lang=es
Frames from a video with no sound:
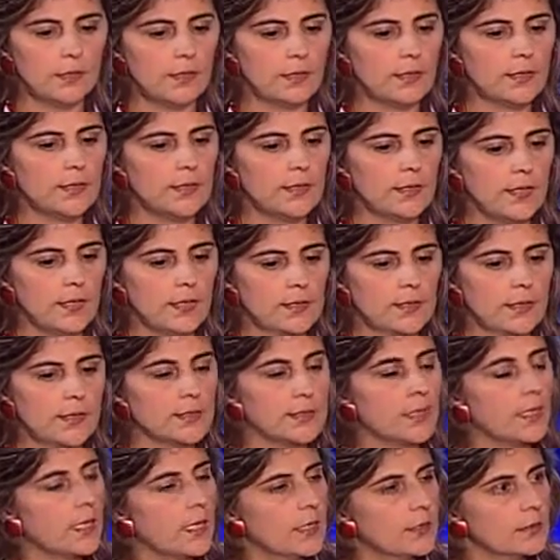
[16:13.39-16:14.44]
de que si las
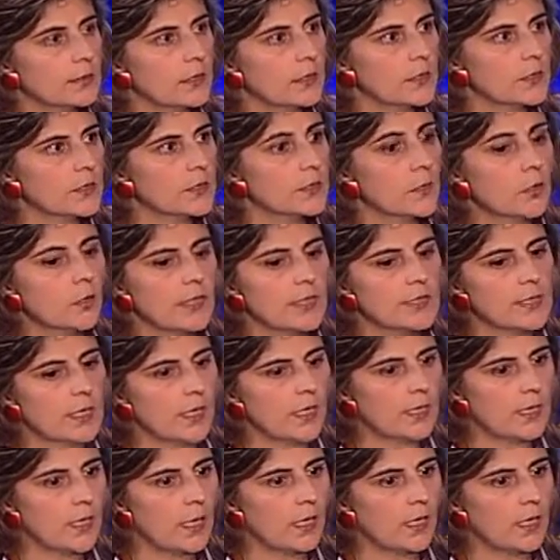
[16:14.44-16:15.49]
exigencias son
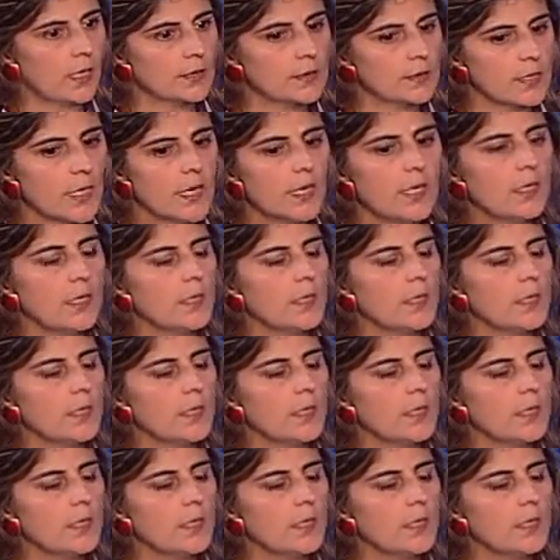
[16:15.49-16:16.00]
exageradas